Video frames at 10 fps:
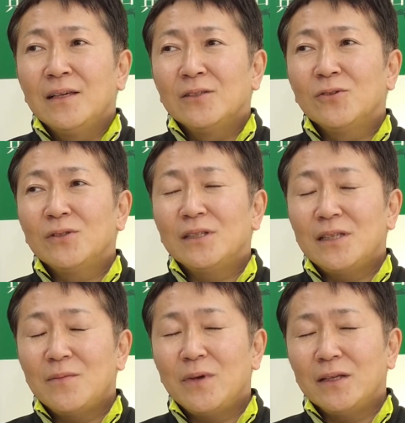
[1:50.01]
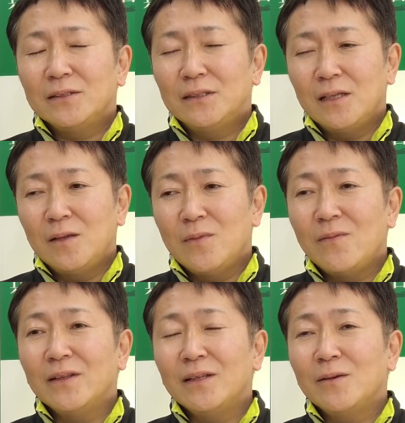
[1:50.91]
そうですね、まあ、今
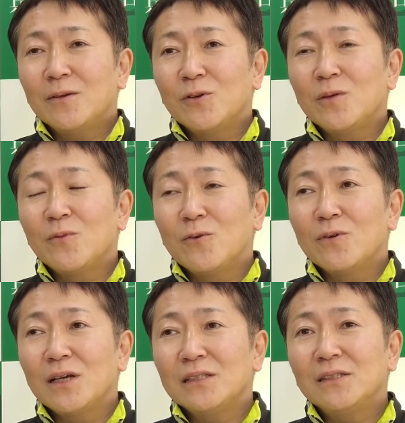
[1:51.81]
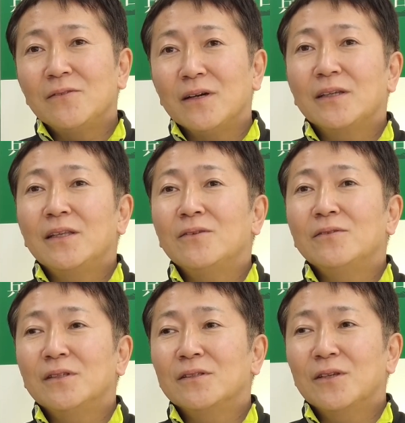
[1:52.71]
まで距離もこなしてはきてる
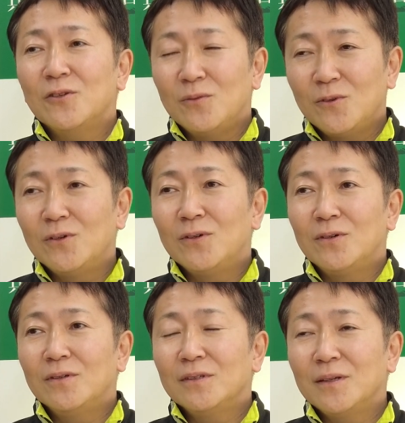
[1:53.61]
んですけども、